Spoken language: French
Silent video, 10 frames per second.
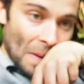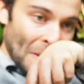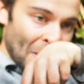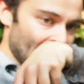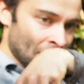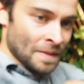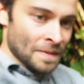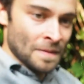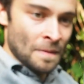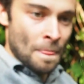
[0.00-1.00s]

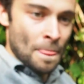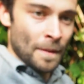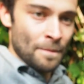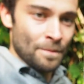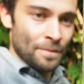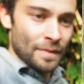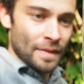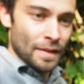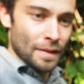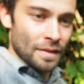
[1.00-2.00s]
euh, ont été
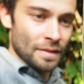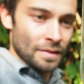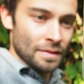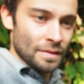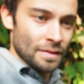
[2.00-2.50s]
euh, très peu